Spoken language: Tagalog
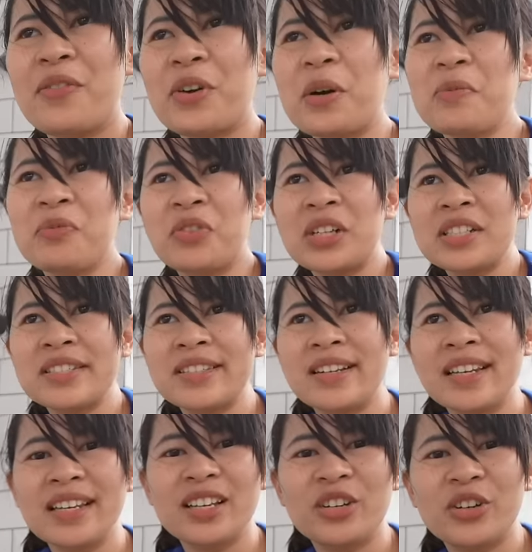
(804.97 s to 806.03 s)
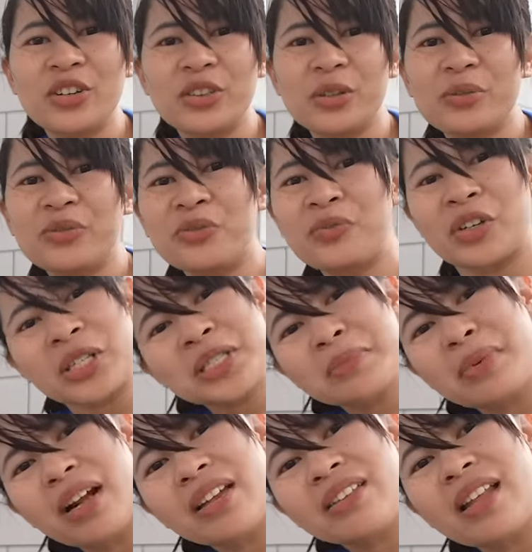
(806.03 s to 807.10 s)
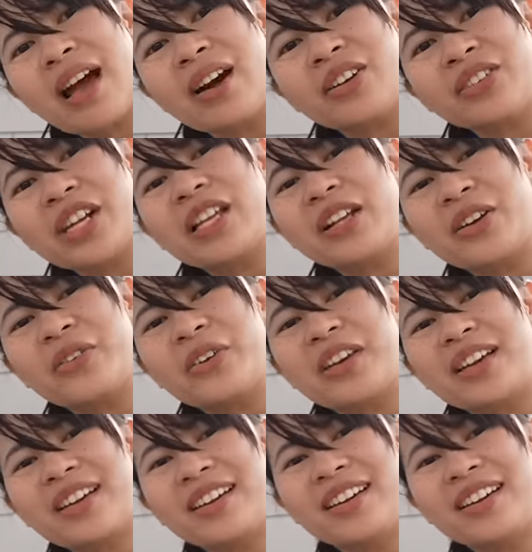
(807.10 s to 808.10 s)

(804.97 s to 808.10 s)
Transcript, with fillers: From first ligo to first brand out um, real quick.